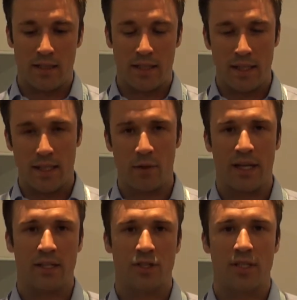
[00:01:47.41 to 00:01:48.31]
另另外
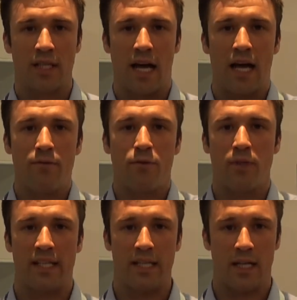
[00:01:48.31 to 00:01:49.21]
一个是那个安福
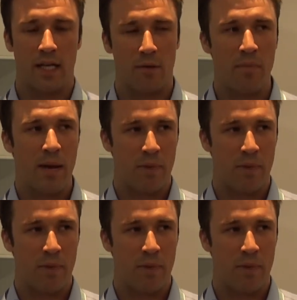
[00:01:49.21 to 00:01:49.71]
里啊，ic,